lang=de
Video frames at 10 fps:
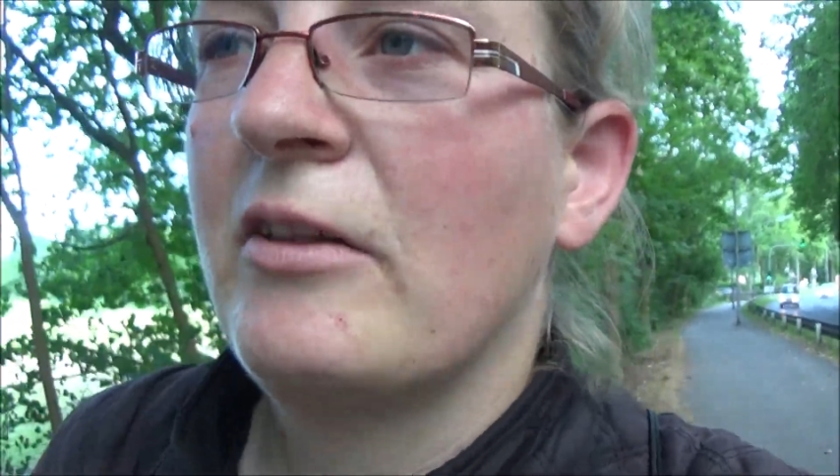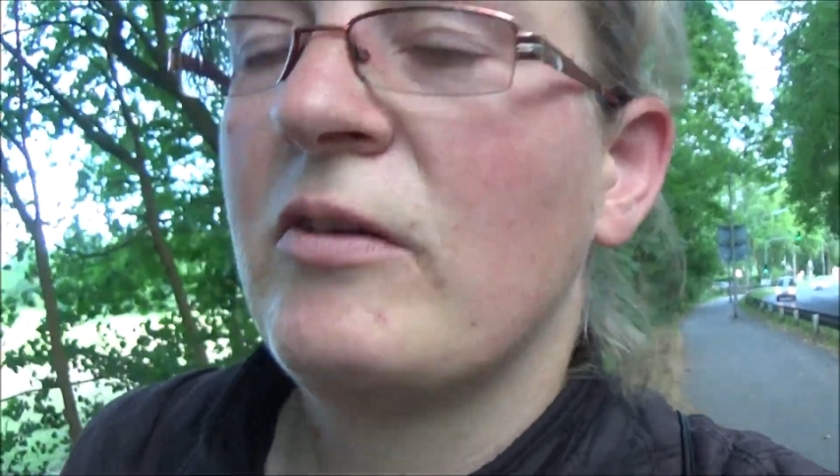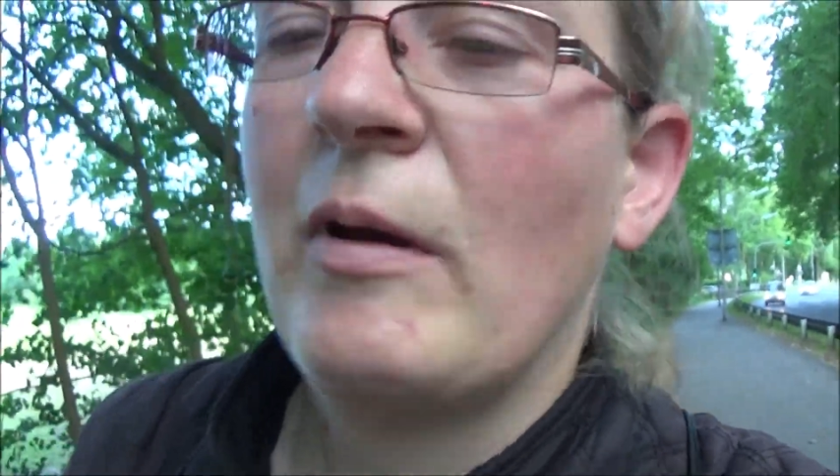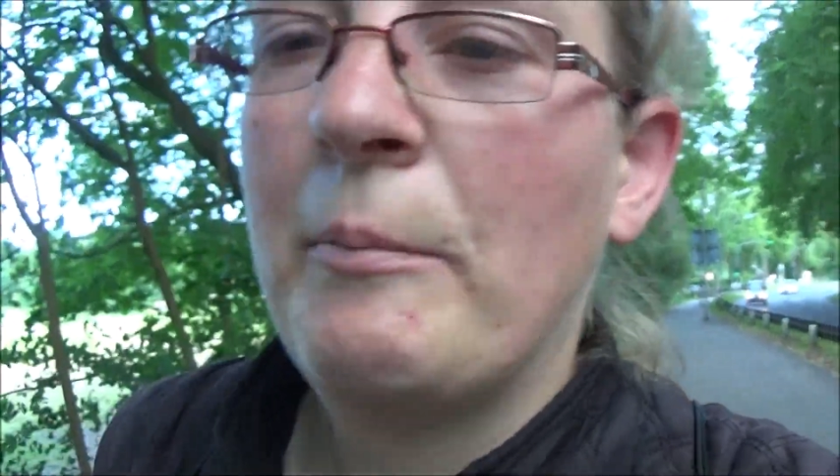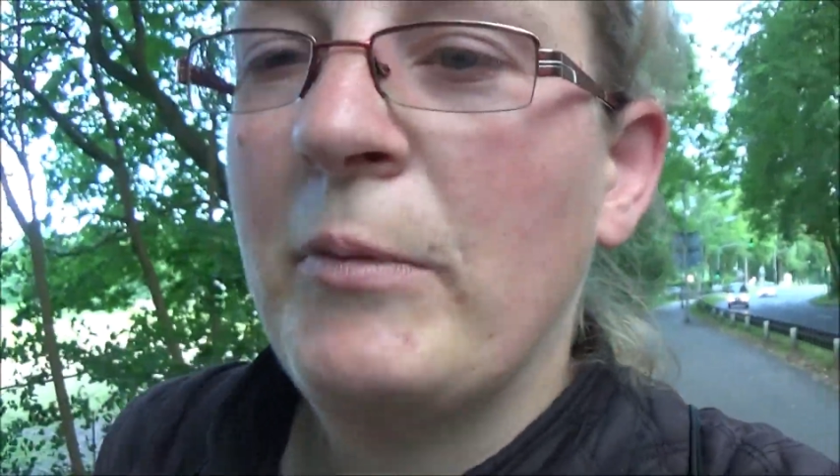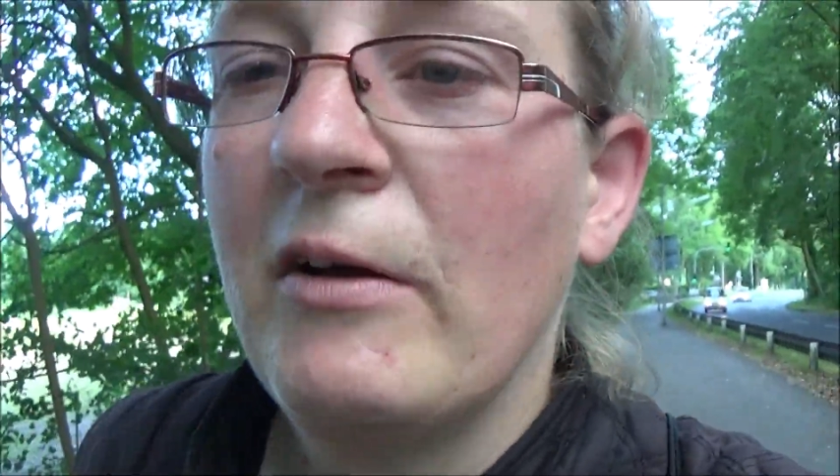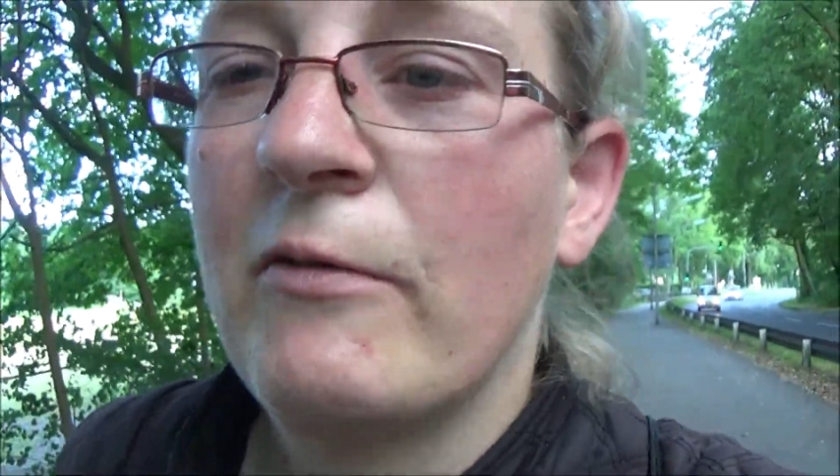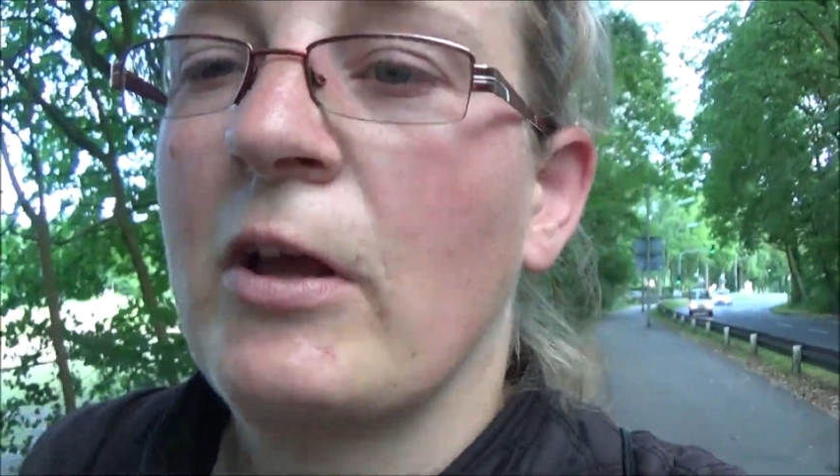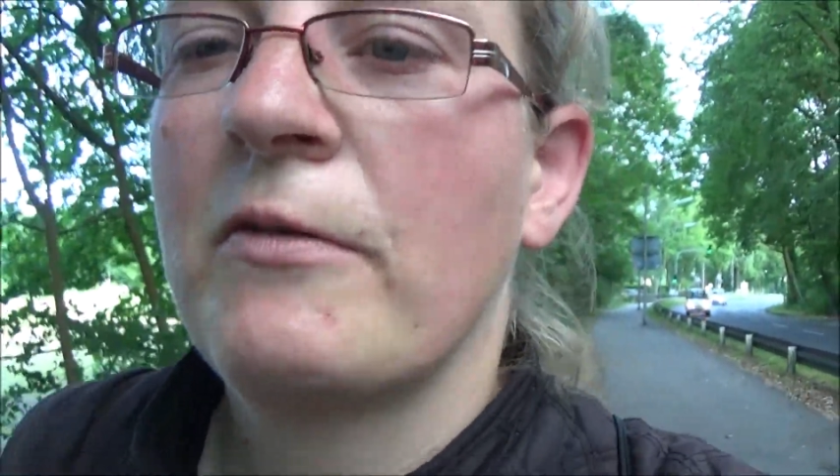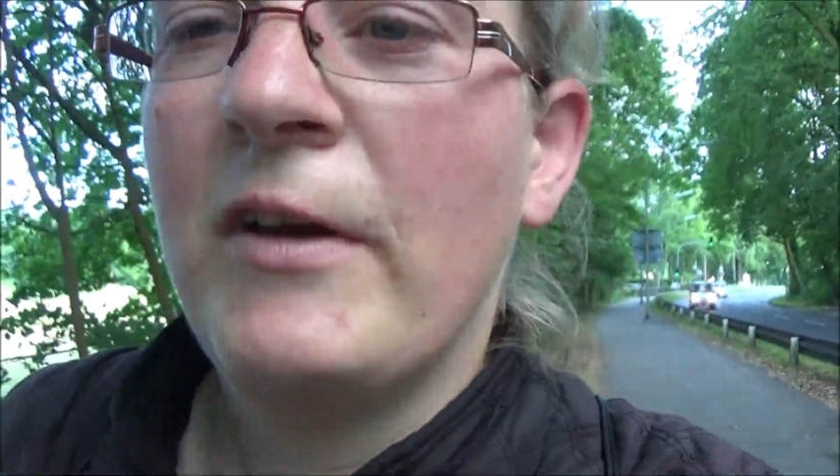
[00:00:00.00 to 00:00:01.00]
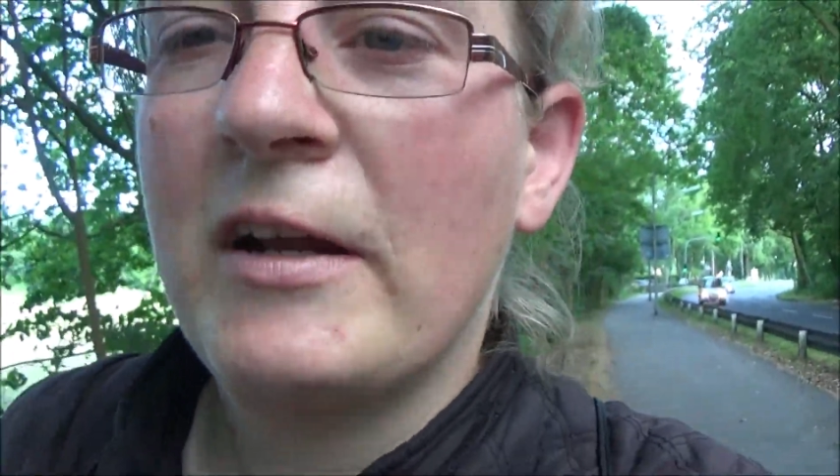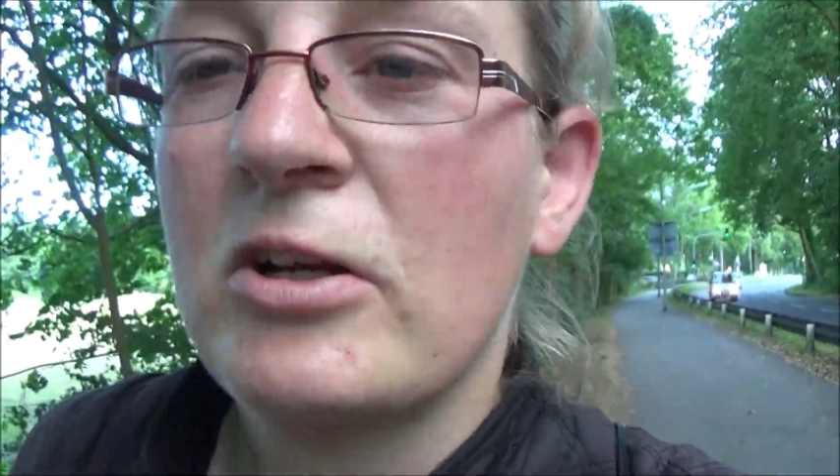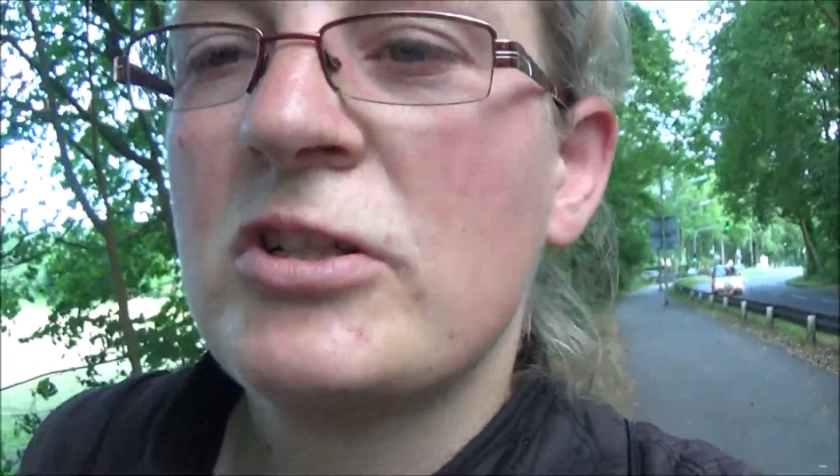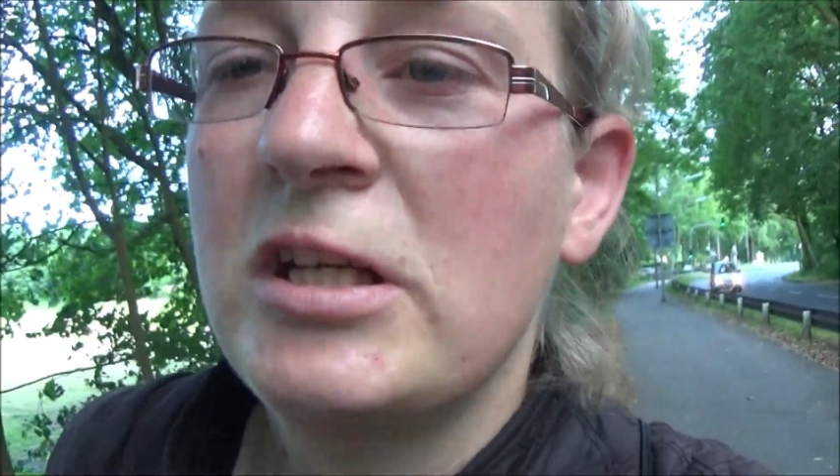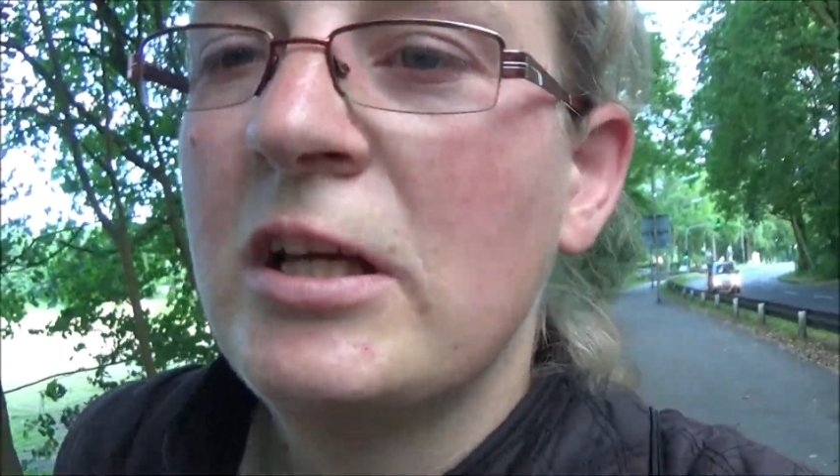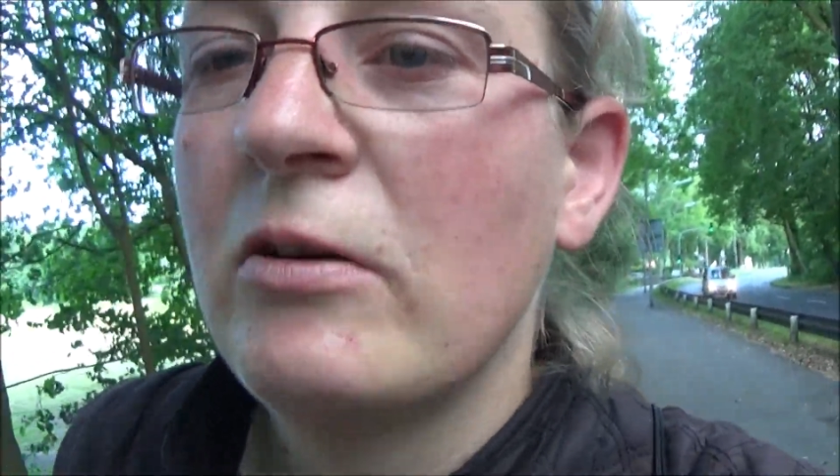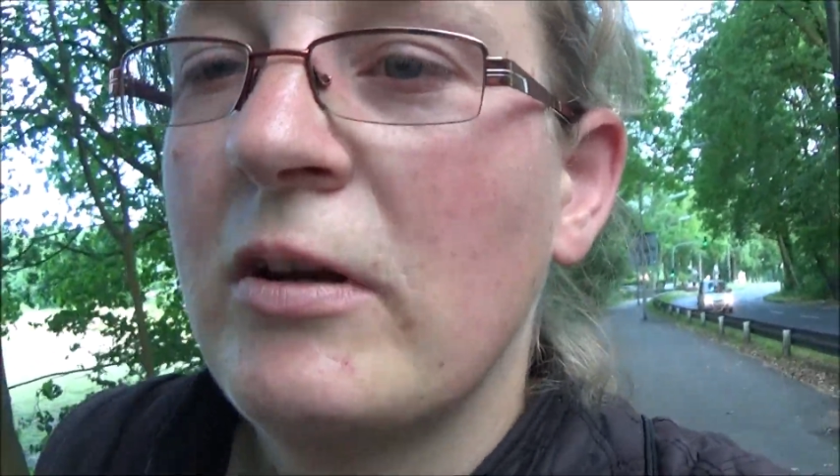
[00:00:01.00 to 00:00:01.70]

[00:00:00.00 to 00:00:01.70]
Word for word: Also ich hab, bin auch wirklich aufs Pferd gestiegen